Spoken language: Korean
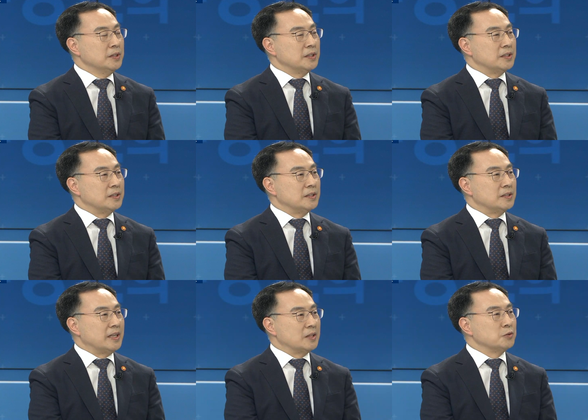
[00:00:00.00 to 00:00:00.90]
어
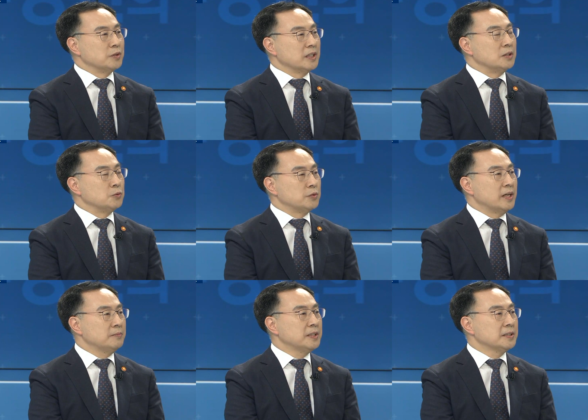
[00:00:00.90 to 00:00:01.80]
양국이 기술을
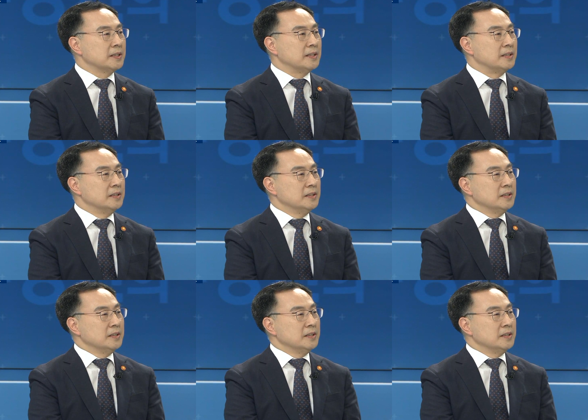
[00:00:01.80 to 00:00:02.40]
합쳐서